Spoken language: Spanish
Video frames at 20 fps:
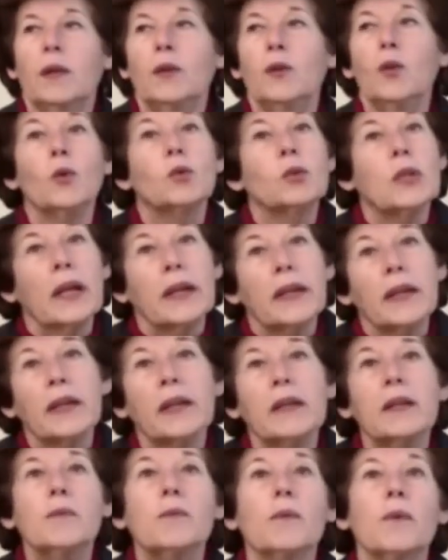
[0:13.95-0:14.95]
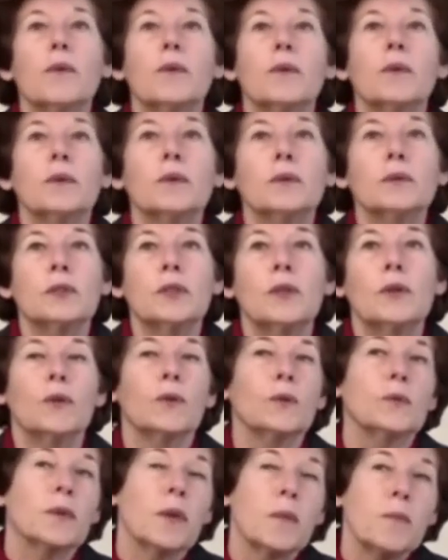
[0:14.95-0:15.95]
No tan equívoco si
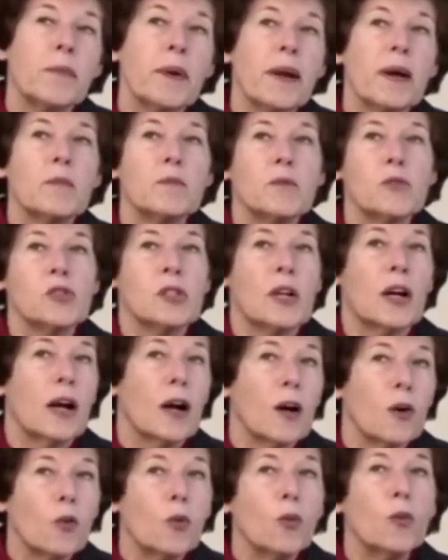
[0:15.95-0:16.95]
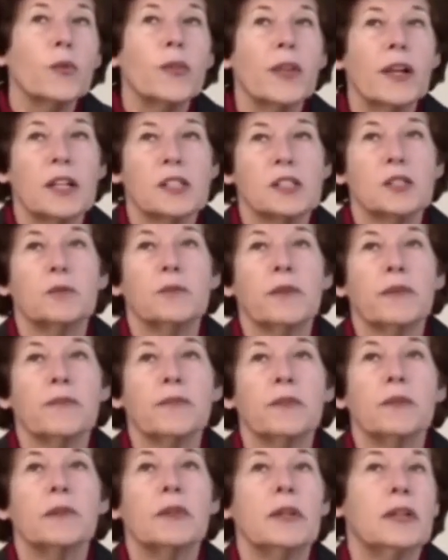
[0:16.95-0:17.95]
lo contemplamos a la luz de la
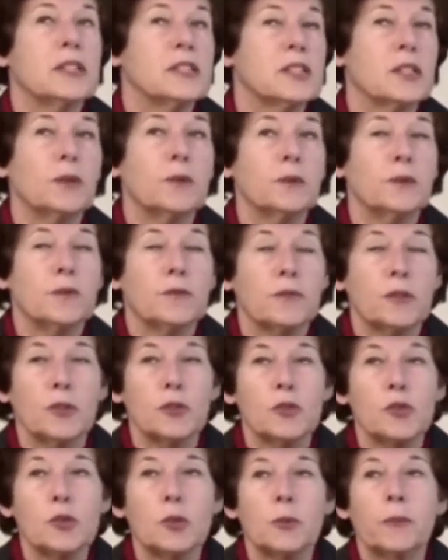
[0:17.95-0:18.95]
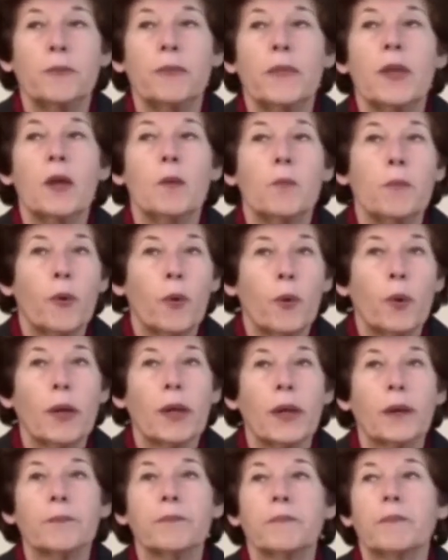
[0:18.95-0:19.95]
situación en el siglo XVIII. ¿Por
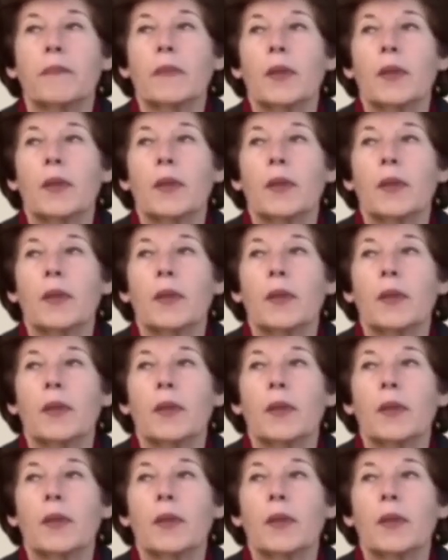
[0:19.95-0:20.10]
qué?